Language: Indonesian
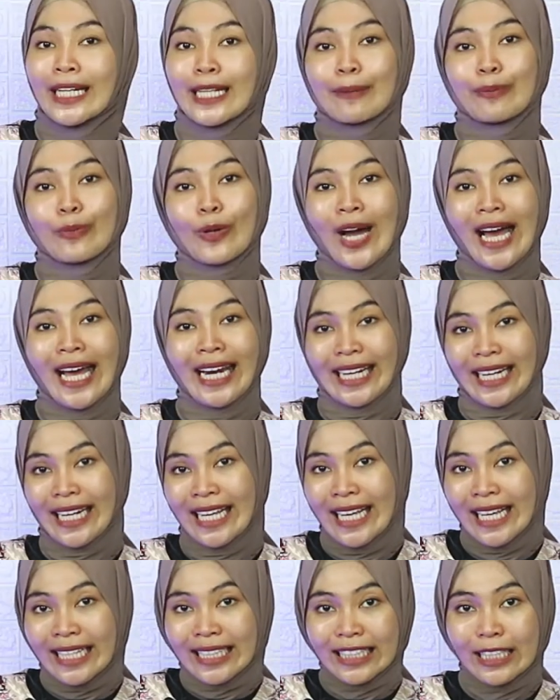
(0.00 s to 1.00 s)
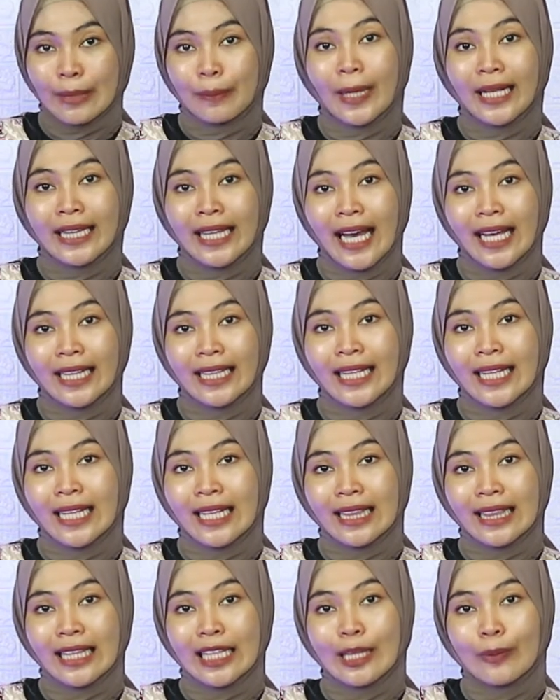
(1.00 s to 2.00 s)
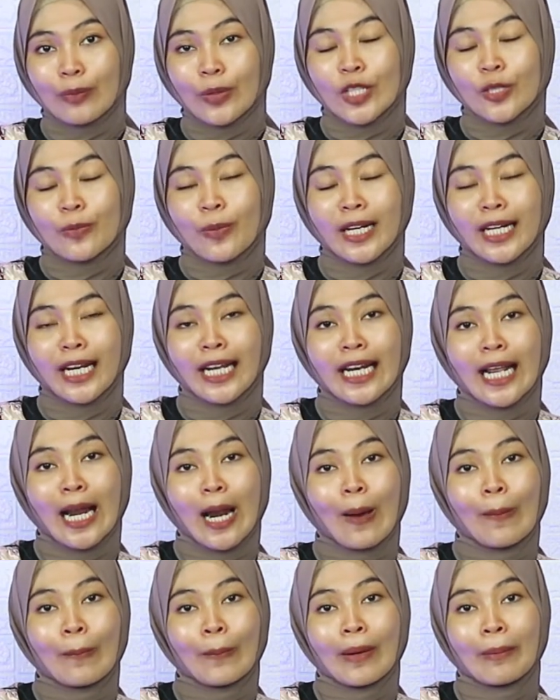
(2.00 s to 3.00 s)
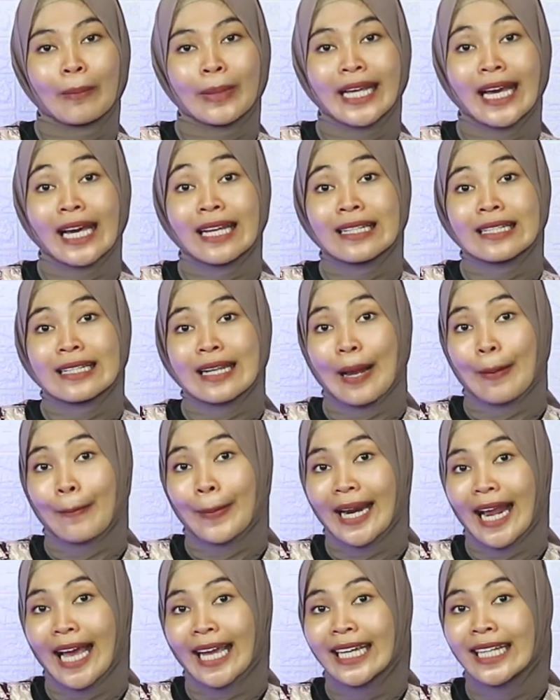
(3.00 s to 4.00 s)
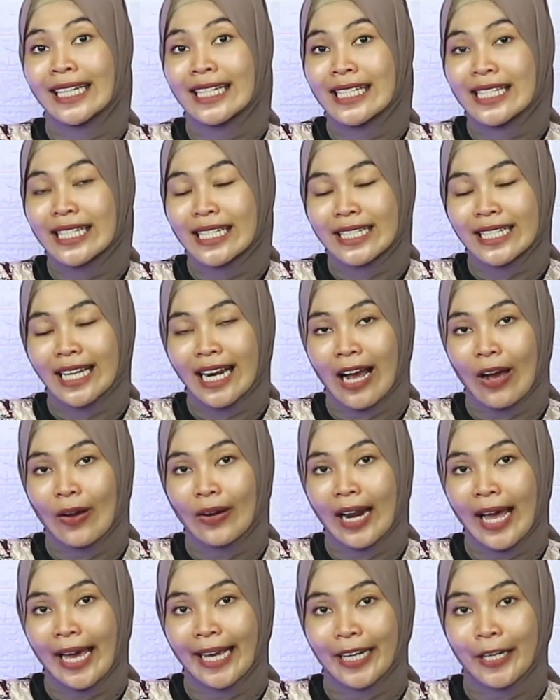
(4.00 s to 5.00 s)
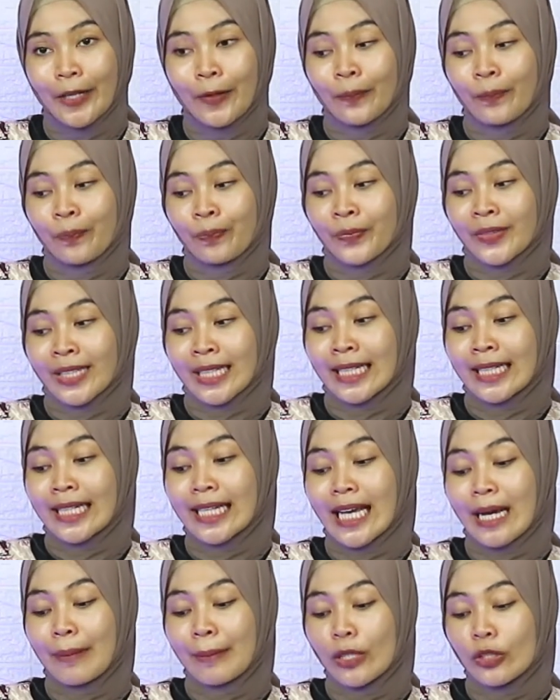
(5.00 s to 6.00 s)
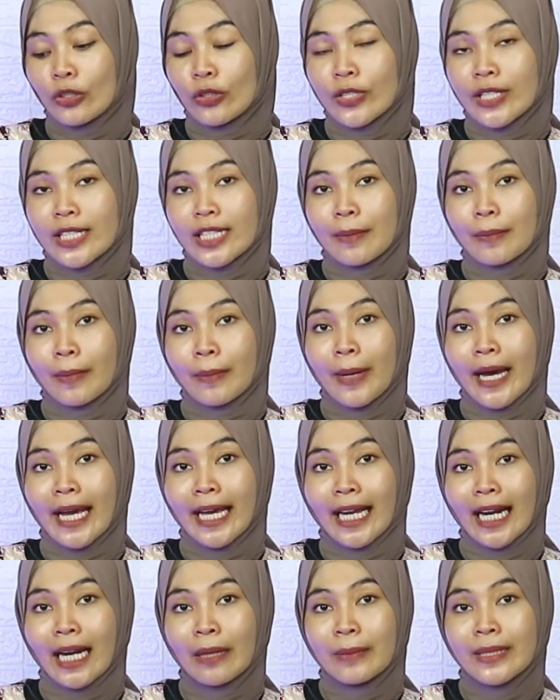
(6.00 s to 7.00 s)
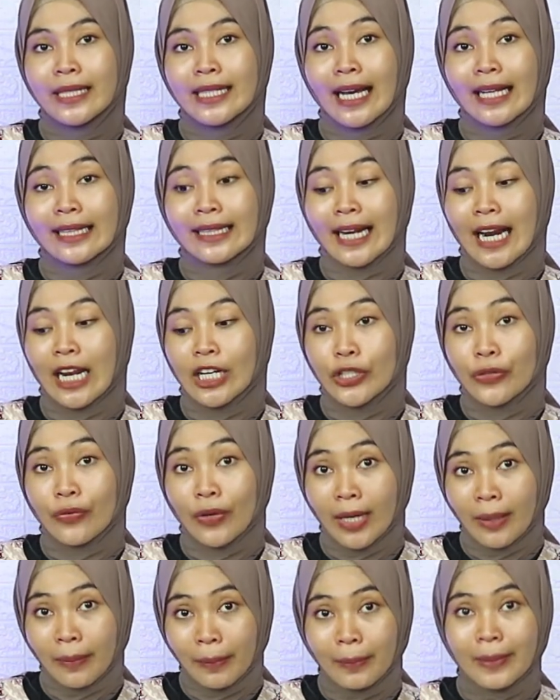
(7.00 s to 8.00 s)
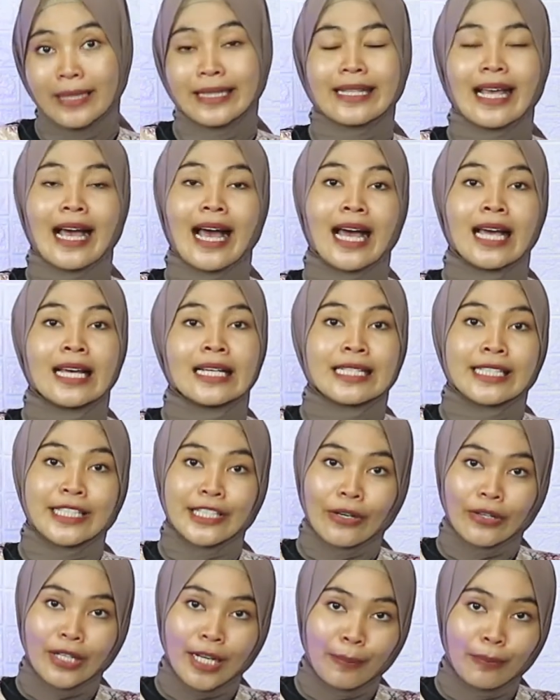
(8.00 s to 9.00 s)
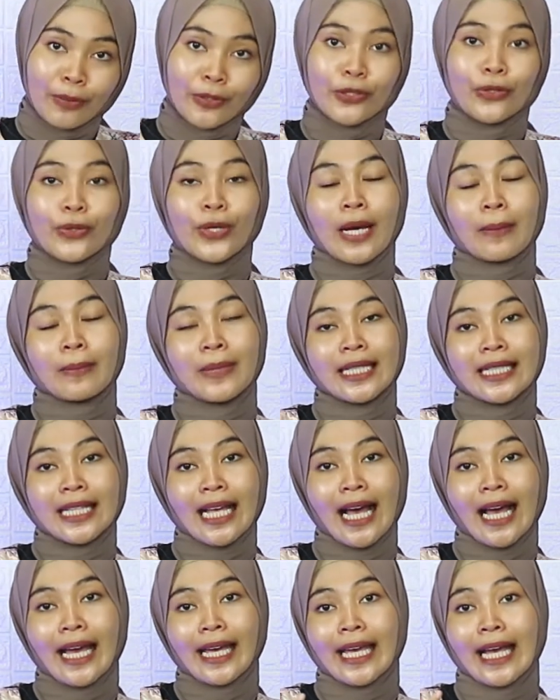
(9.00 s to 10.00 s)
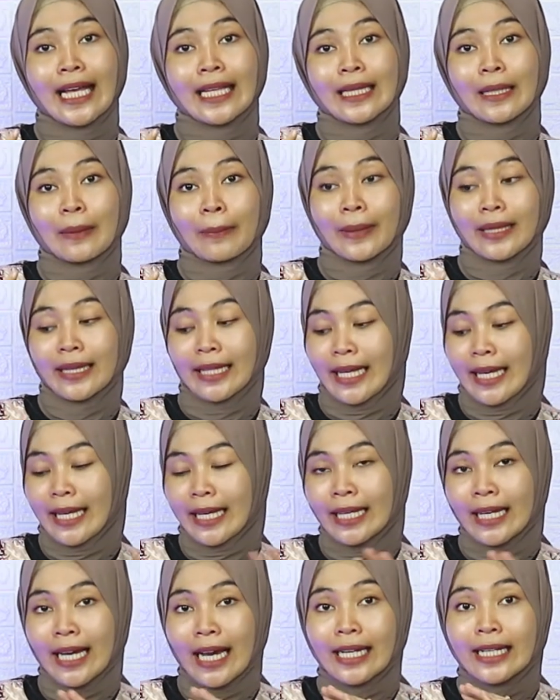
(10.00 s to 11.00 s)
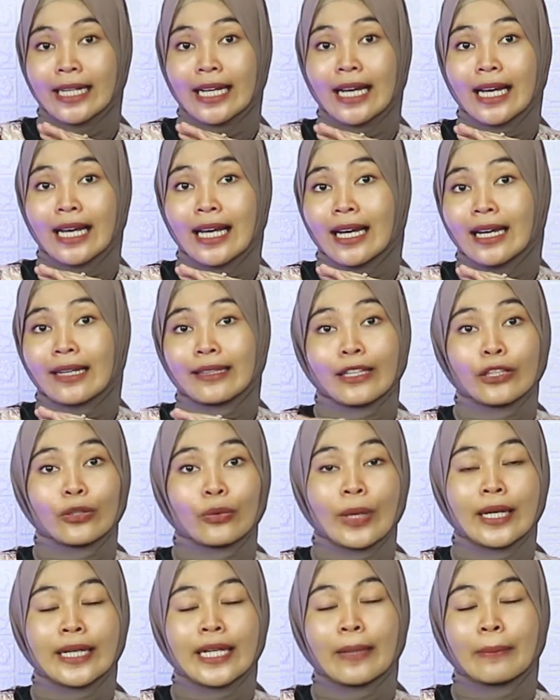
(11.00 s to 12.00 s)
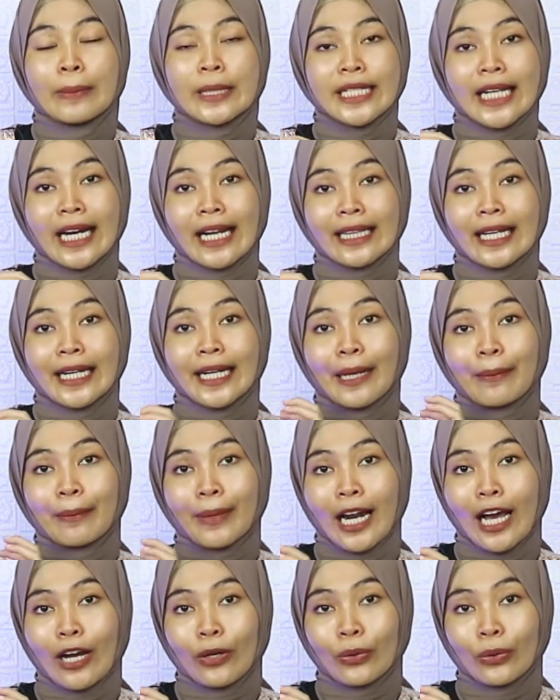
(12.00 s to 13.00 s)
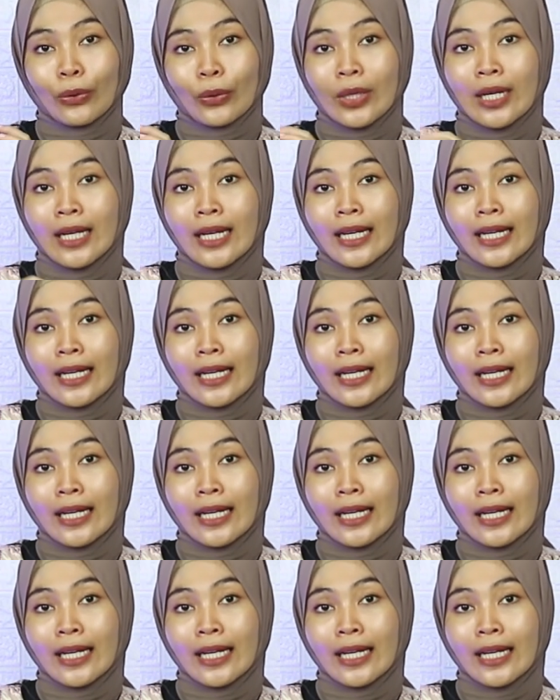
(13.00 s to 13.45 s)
penipuan, tetap hati-hati, tetap waspada dalam pembelian senapan angin secara online. Di kami untuk sistem pembayaran bisa transfer, bisa, COD pun juga bisa. Yang terpenting ada ketentuan dan persyaratan yang berlaku.